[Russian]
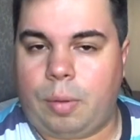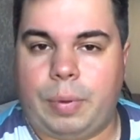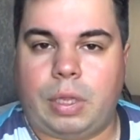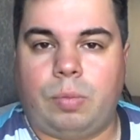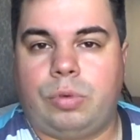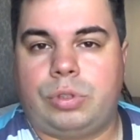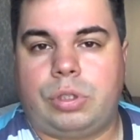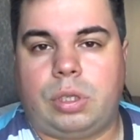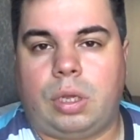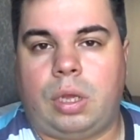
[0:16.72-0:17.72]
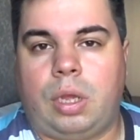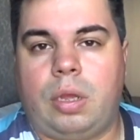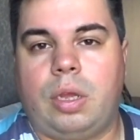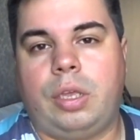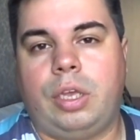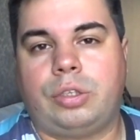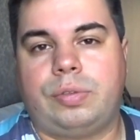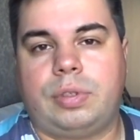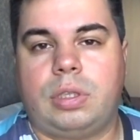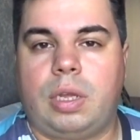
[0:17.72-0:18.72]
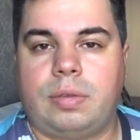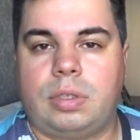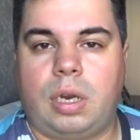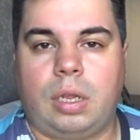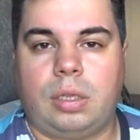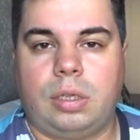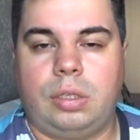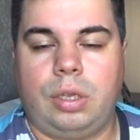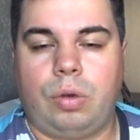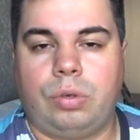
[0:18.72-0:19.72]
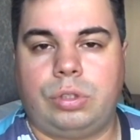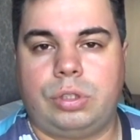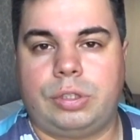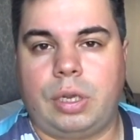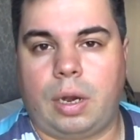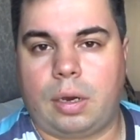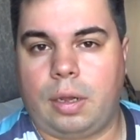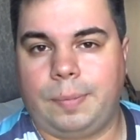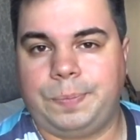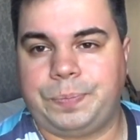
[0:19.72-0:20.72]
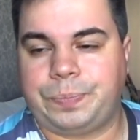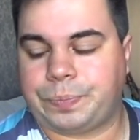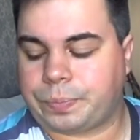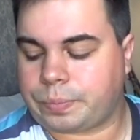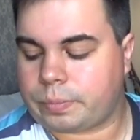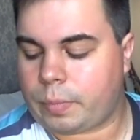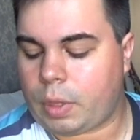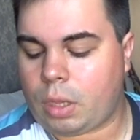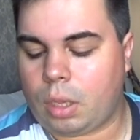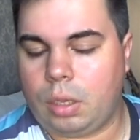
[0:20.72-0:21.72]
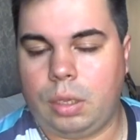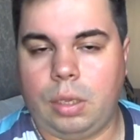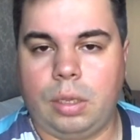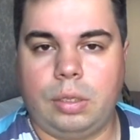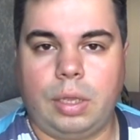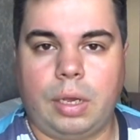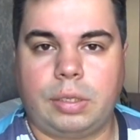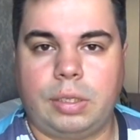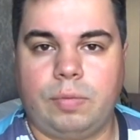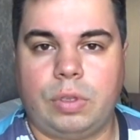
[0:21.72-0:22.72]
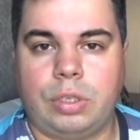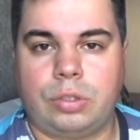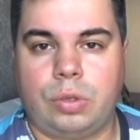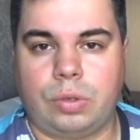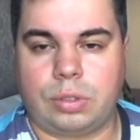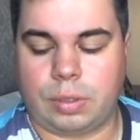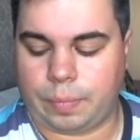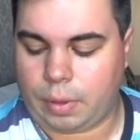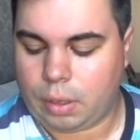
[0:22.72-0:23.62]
Потому что езжу всегда в страны, где очень жарко и где активное солнце.